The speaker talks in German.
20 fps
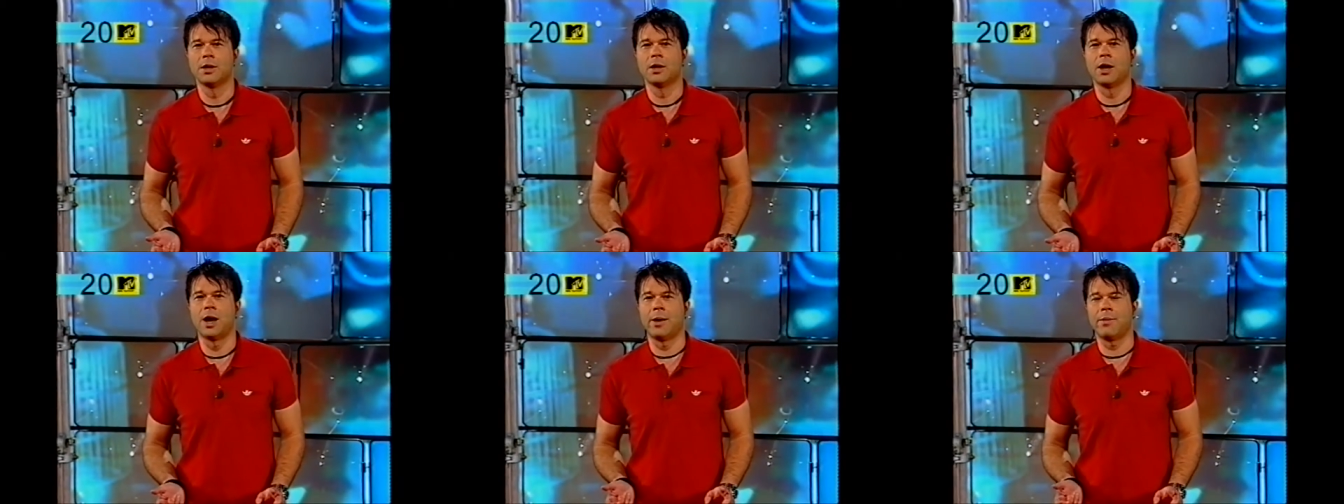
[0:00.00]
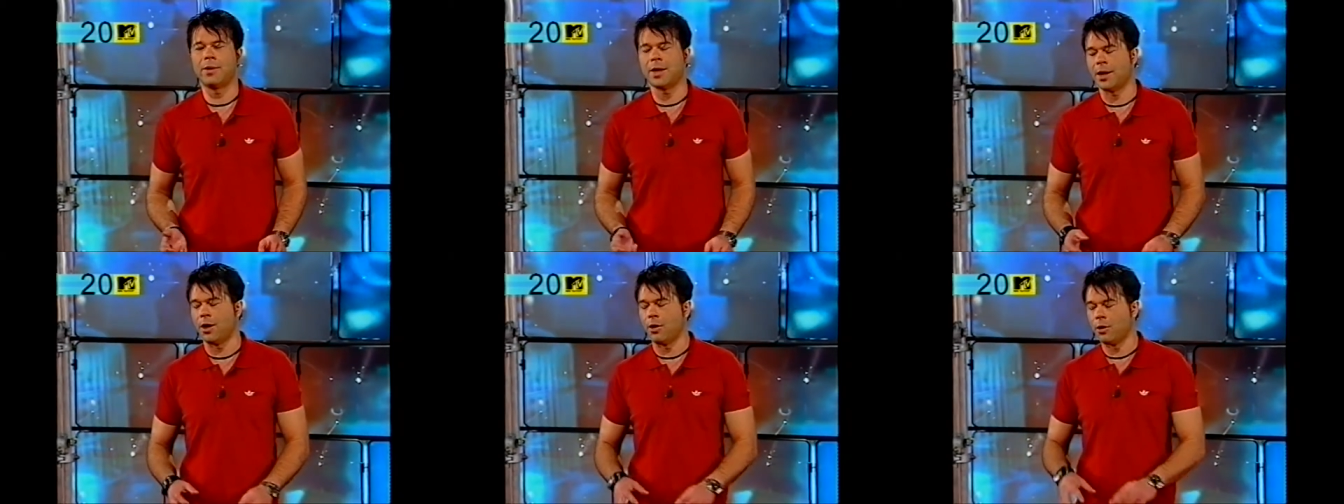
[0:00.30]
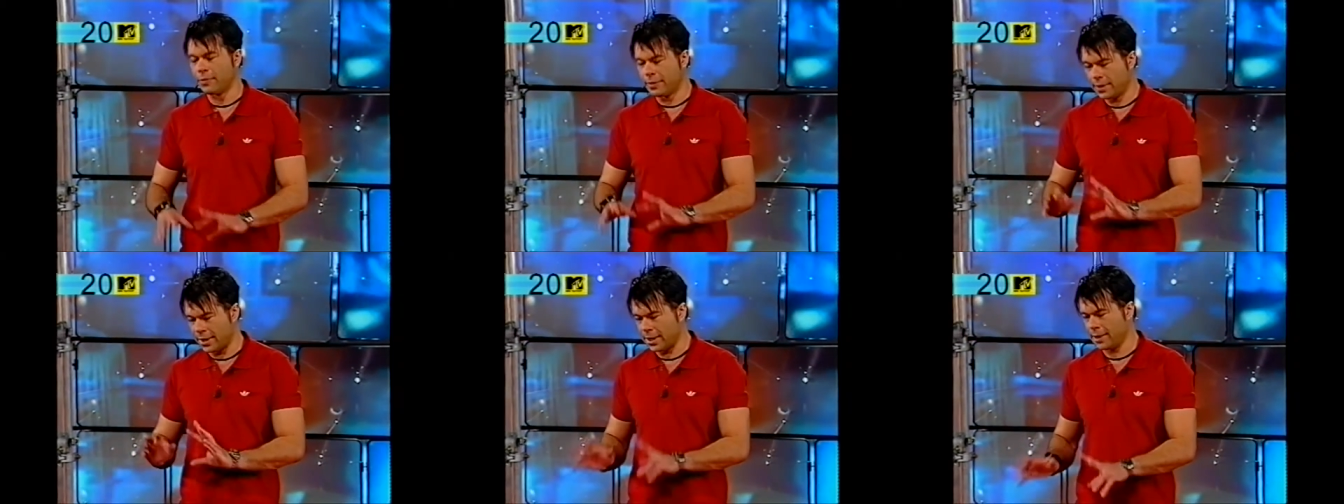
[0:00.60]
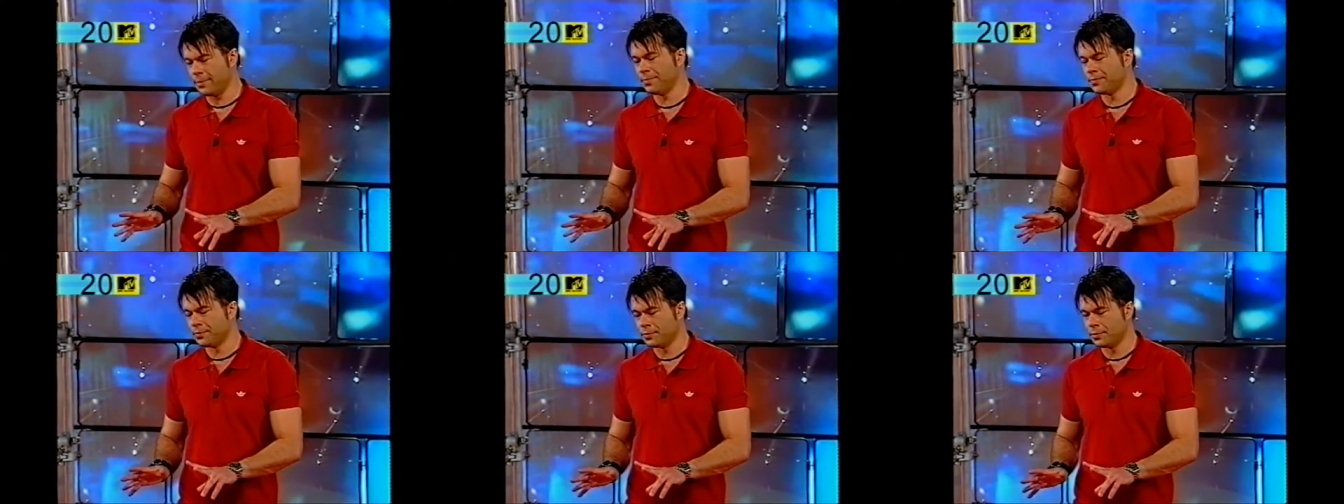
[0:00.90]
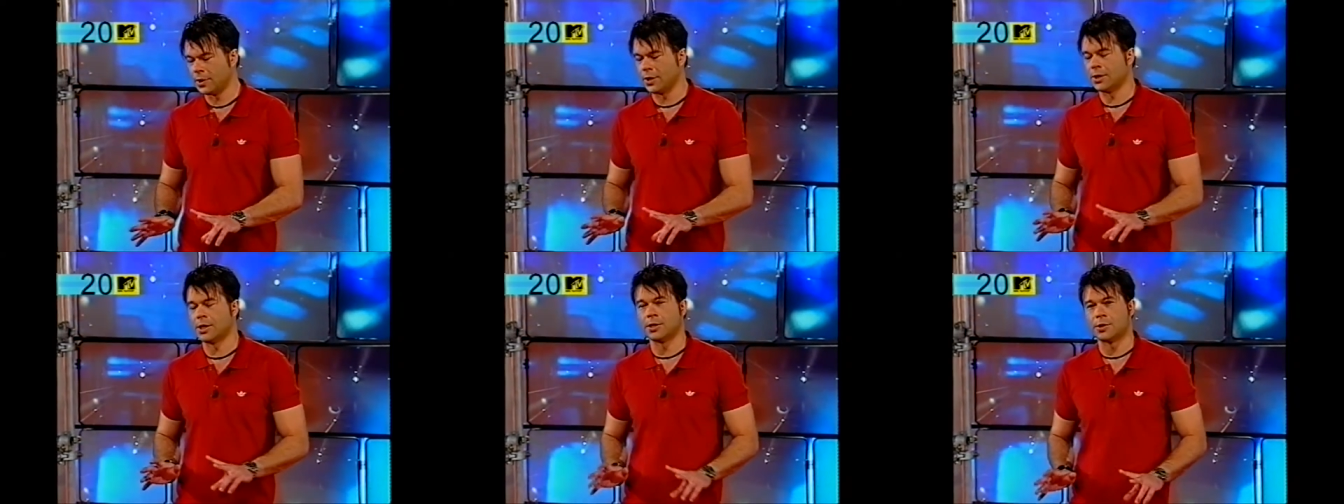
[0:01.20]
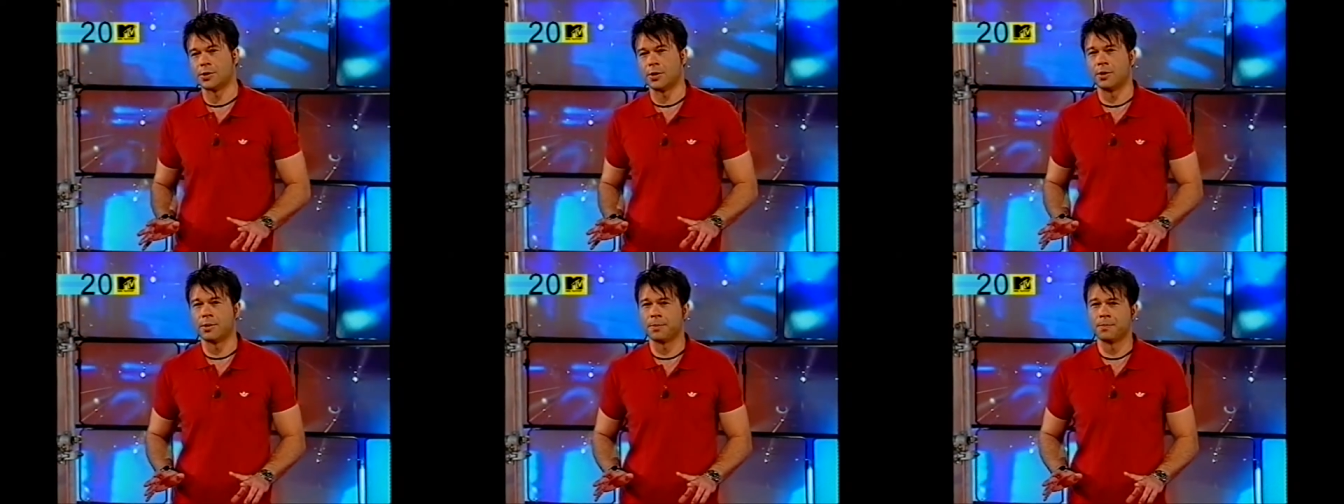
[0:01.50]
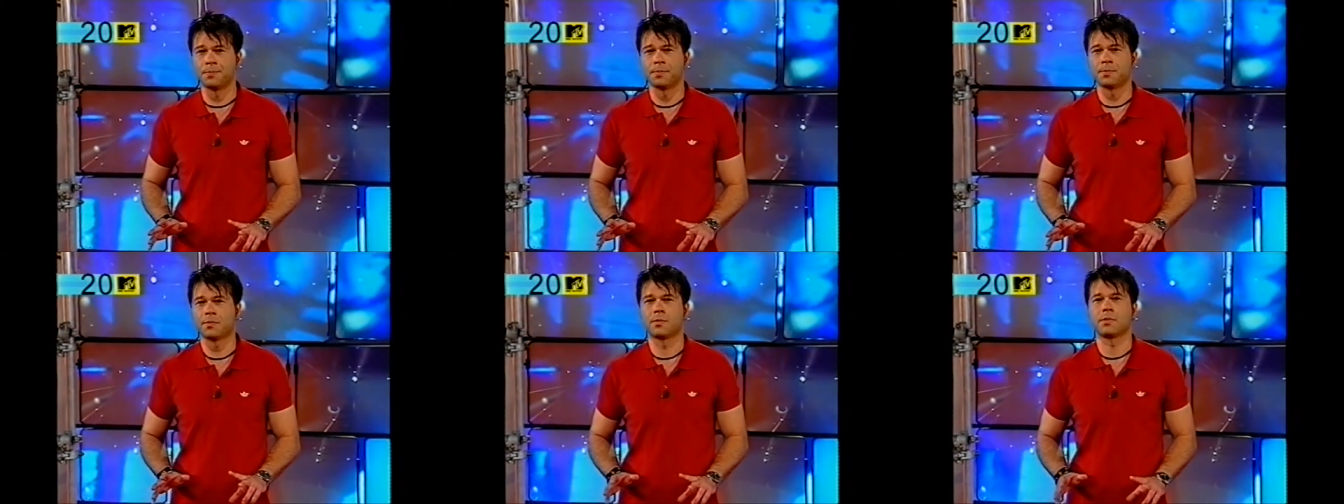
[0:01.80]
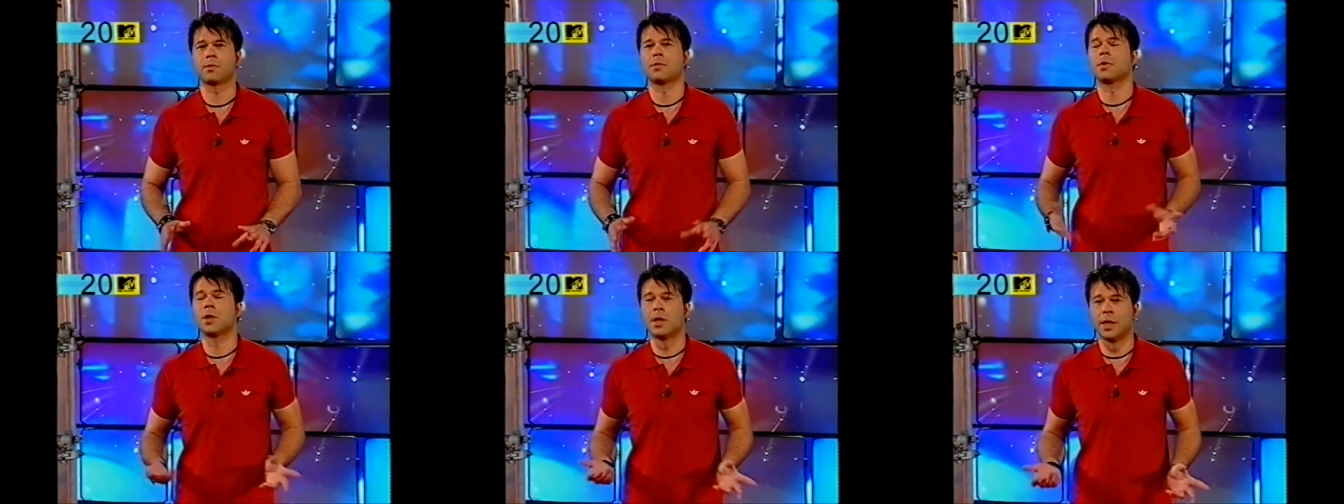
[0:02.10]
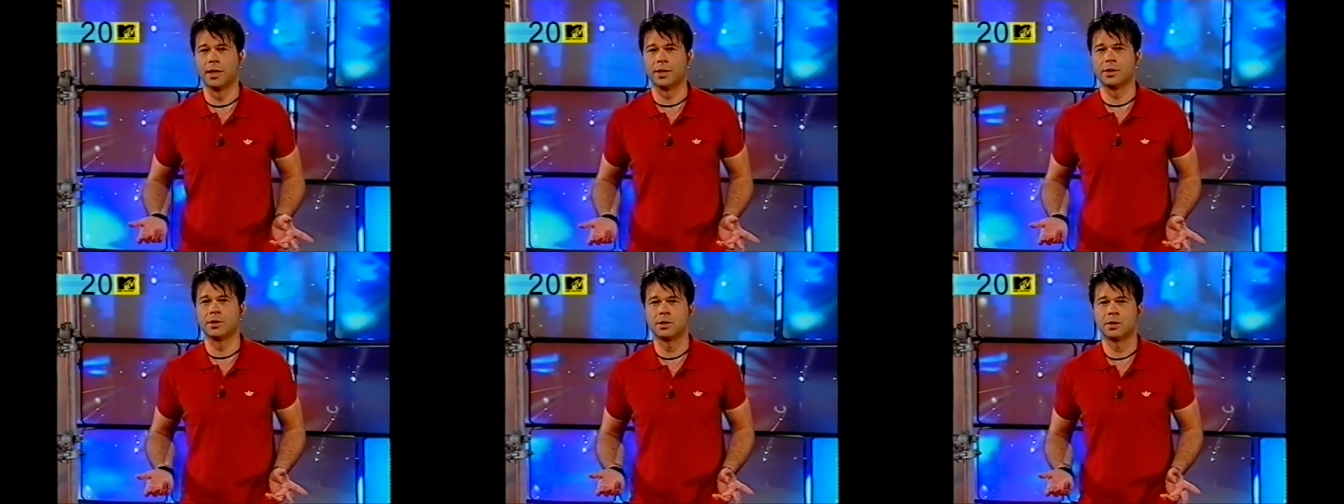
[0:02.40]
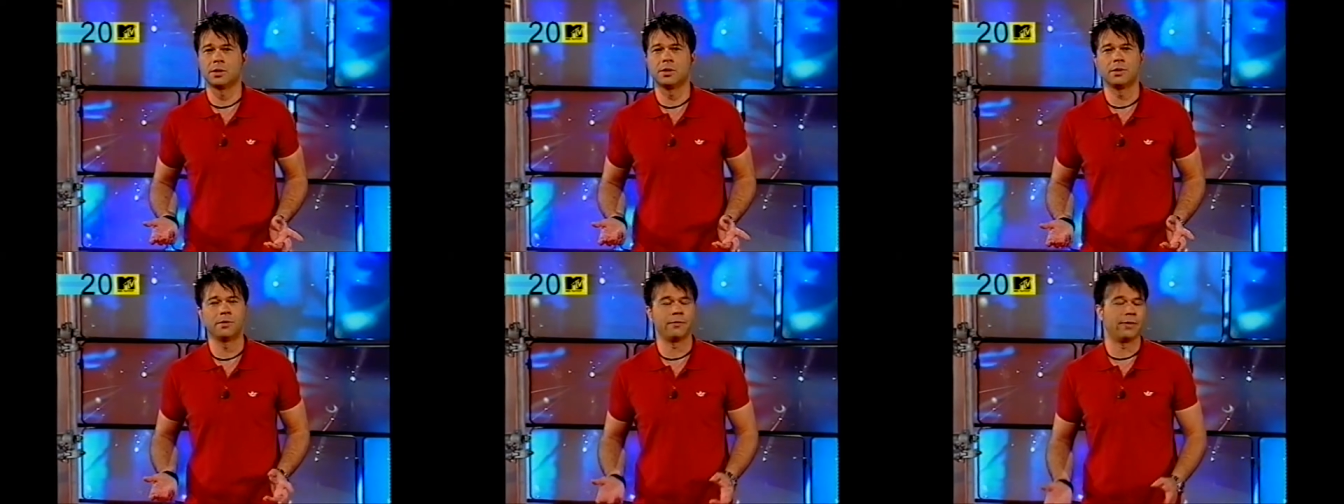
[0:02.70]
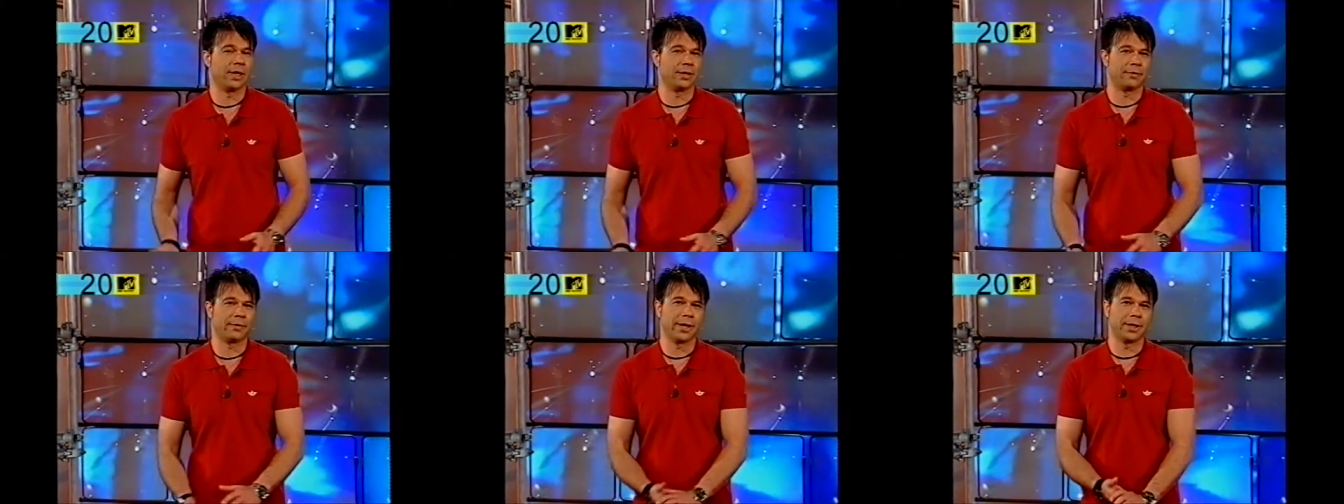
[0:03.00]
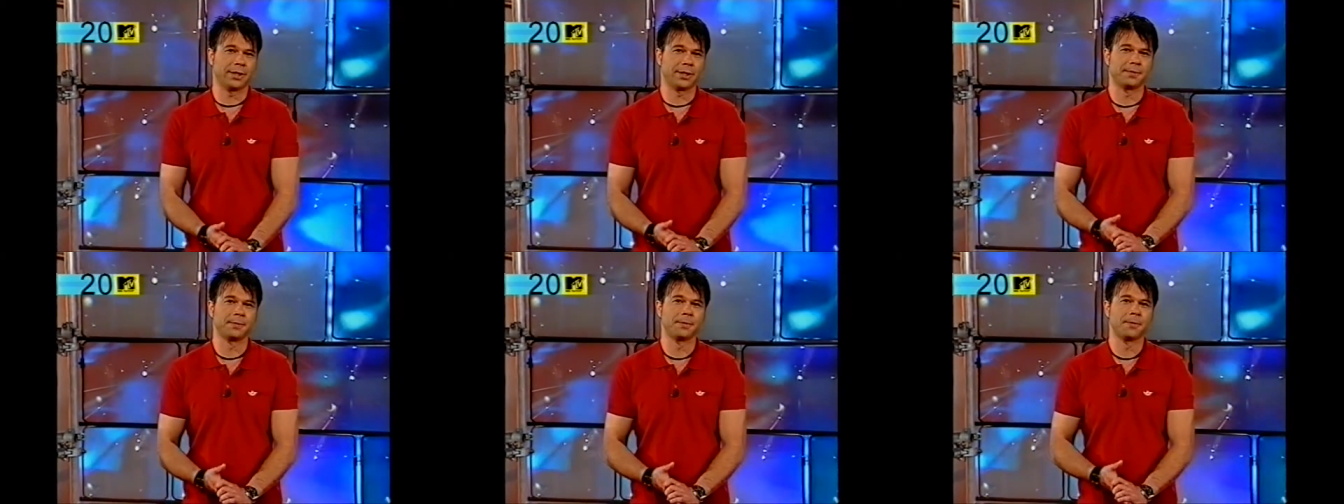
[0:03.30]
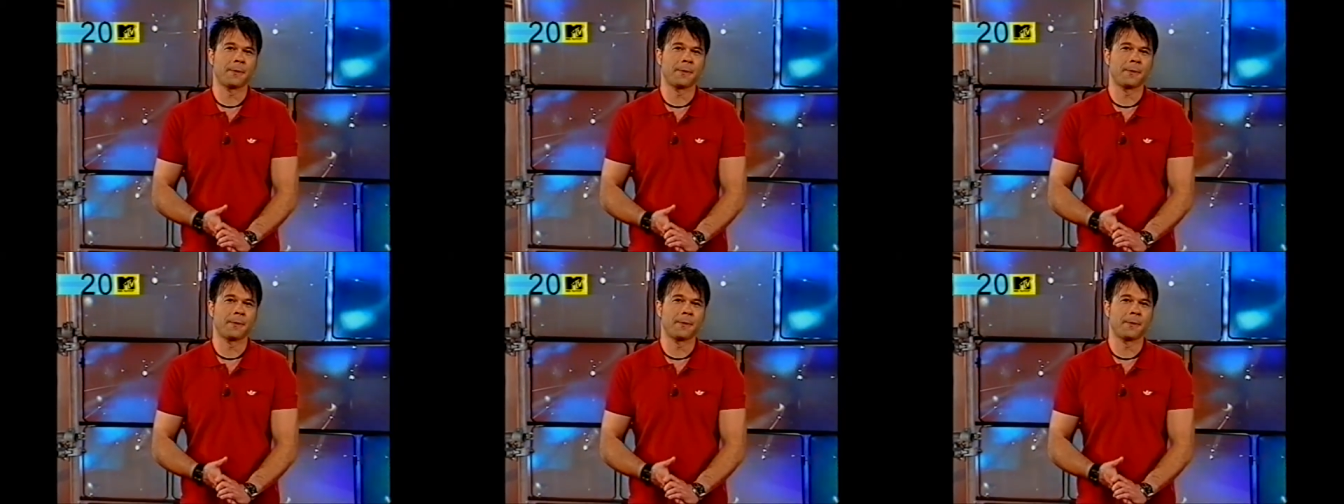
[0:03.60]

Aber dann auch wieder dieser Song, ein Hit weltweit.